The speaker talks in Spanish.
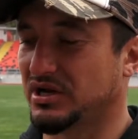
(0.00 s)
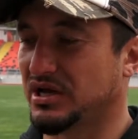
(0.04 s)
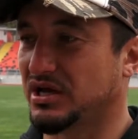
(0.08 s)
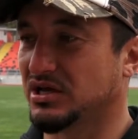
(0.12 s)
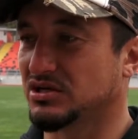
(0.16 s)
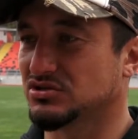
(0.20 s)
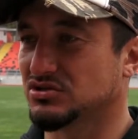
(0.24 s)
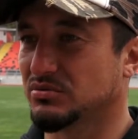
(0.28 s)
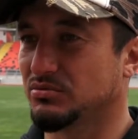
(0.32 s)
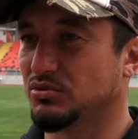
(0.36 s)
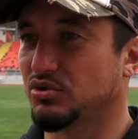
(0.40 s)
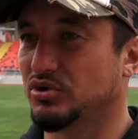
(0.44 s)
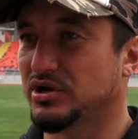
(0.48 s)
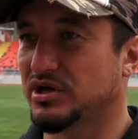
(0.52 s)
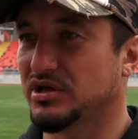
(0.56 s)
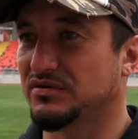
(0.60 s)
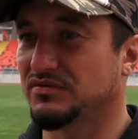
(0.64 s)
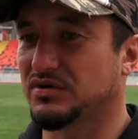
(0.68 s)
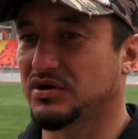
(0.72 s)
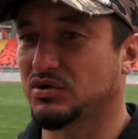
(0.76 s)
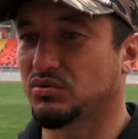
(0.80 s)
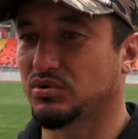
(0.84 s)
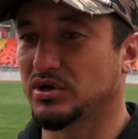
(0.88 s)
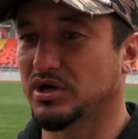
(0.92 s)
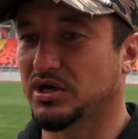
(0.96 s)
somos
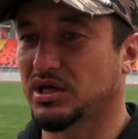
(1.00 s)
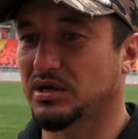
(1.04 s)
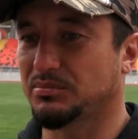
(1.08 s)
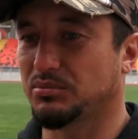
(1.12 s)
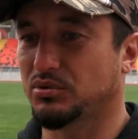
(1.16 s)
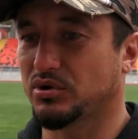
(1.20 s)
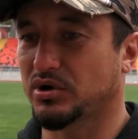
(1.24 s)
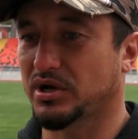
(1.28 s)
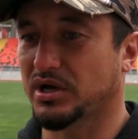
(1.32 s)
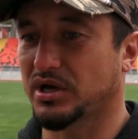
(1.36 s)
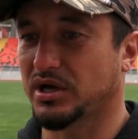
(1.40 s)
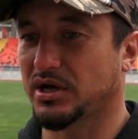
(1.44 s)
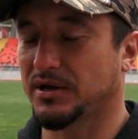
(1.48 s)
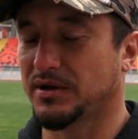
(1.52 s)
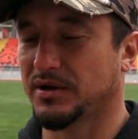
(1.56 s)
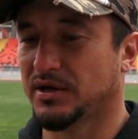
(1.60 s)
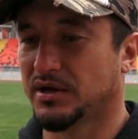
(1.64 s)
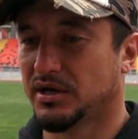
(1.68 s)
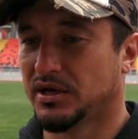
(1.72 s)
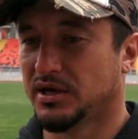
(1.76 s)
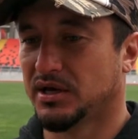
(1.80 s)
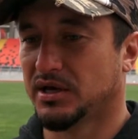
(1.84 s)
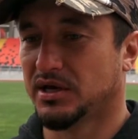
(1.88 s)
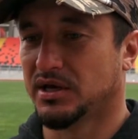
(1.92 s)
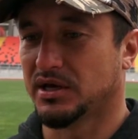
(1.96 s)
un, equipo que,
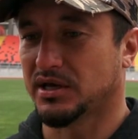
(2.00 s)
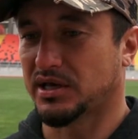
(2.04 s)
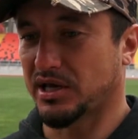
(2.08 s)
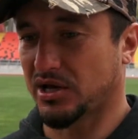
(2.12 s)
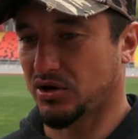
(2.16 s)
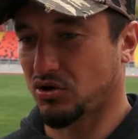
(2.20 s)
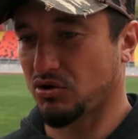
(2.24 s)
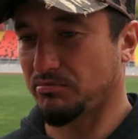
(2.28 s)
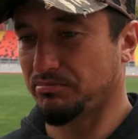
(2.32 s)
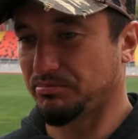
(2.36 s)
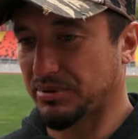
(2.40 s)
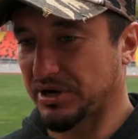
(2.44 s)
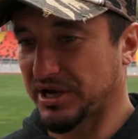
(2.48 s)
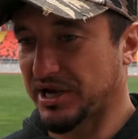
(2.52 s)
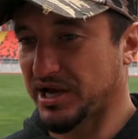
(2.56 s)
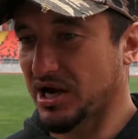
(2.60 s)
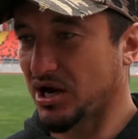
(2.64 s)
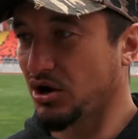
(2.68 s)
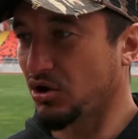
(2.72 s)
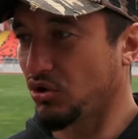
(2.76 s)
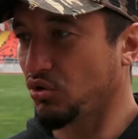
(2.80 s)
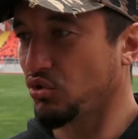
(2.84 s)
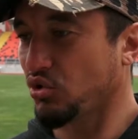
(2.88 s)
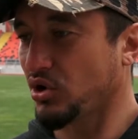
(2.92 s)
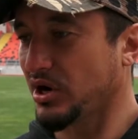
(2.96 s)
es complicado
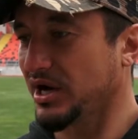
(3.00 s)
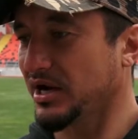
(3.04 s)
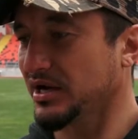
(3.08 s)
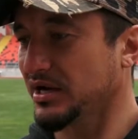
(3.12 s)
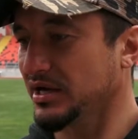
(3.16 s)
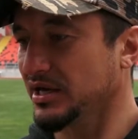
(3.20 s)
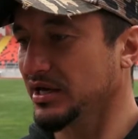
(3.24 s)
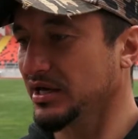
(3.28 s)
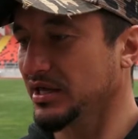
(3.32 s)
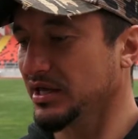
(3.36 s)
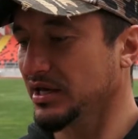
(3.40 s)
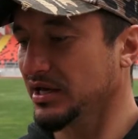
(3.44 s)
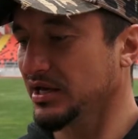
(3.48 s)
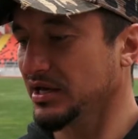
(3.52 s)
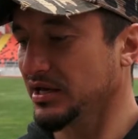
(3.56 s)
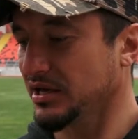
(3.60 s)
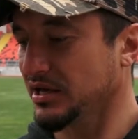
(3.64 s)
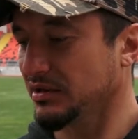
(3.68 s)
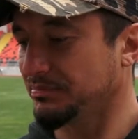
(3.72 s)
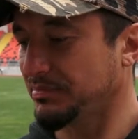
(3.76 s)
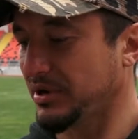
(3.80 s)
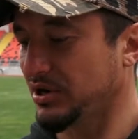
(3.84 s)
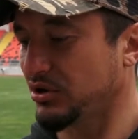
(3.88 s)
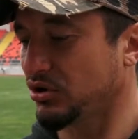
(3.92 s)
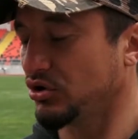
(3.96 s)
jugarle
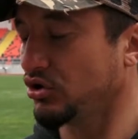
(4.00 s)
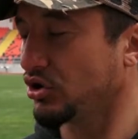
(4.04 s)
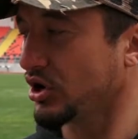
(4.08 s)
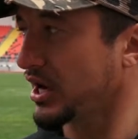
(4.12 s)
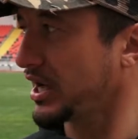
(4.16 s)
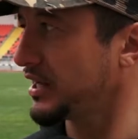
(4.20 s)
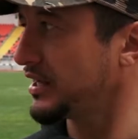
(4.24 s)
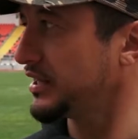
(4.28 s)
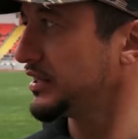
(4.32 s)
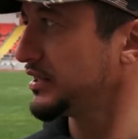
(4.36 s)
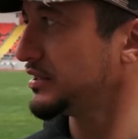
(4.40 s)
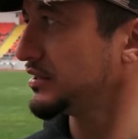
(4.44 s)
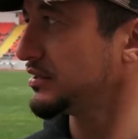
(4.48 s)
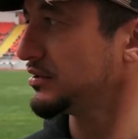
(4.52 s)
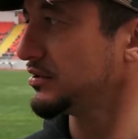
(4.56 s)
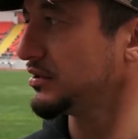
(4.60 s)
para los locales.